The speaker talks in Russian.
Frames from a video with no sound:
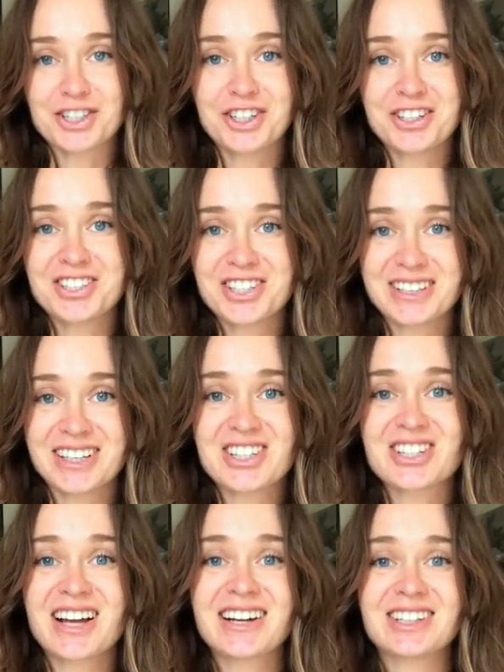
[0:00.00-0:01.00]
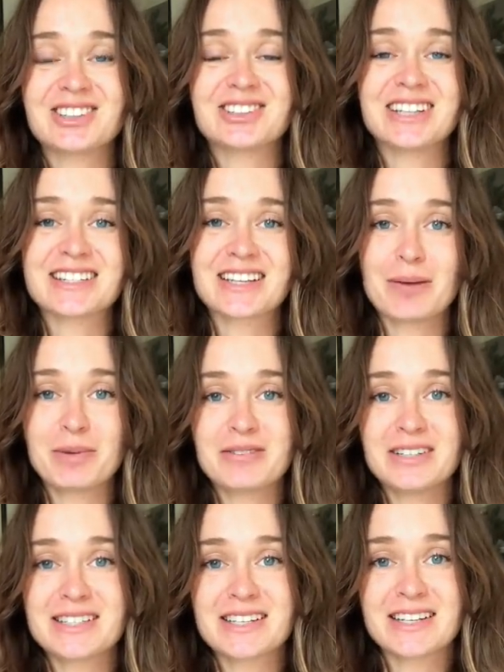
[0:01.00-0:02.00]
желчь отошла, которая
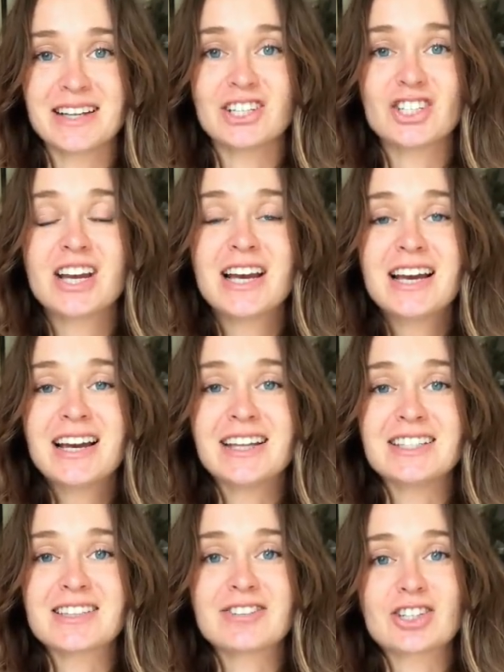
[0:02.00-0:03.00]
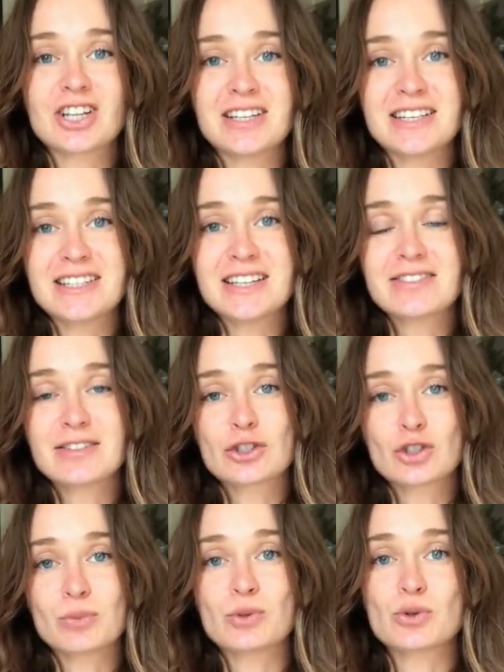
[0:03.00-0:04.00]
скапливается за ночь. Это совершенно естественно,
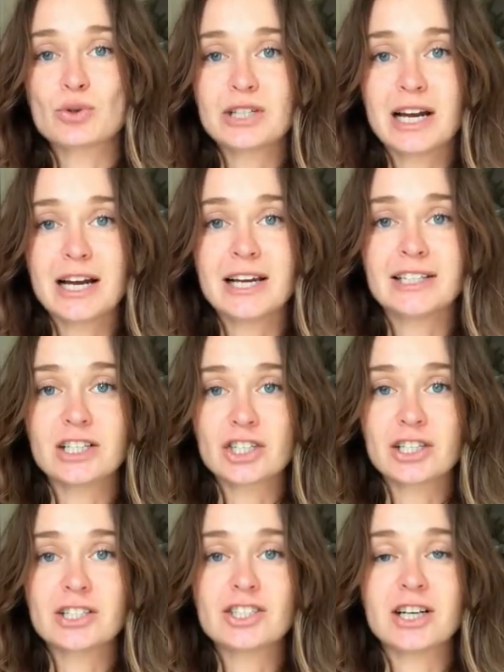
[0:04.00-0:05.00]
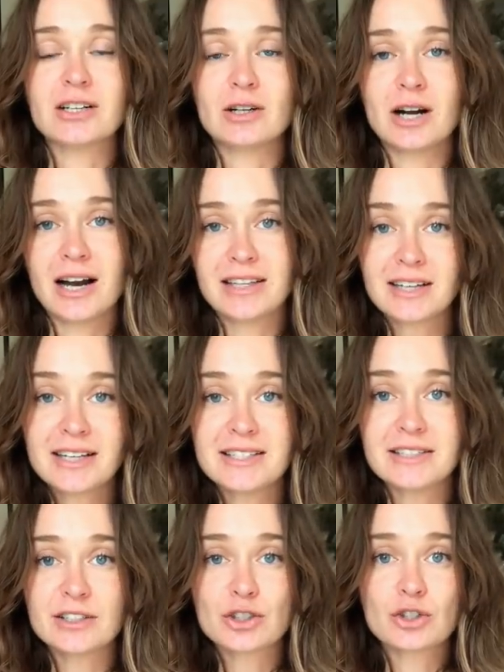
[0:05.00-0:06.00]
чтобы с утра эта желчь а,
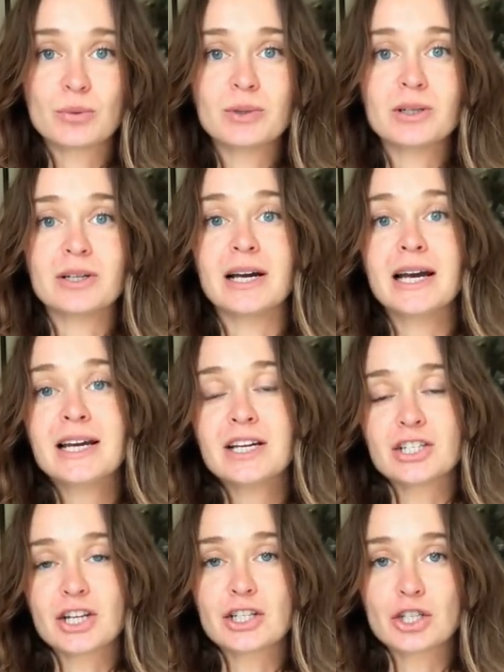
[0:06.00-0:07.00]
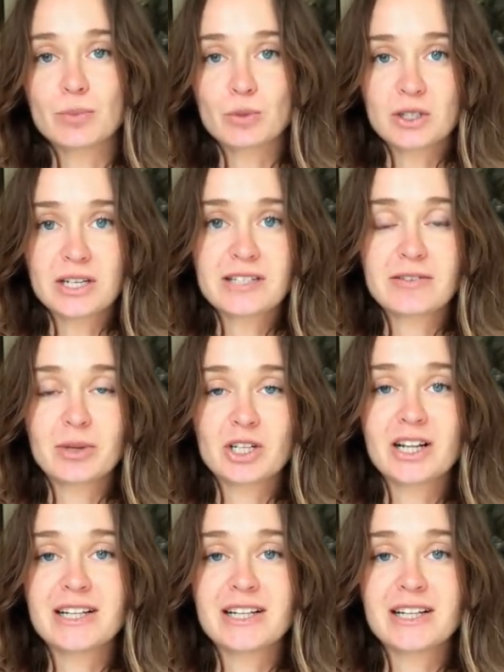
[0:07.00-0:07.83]
отходила, чтобы желчный пузырь освобождался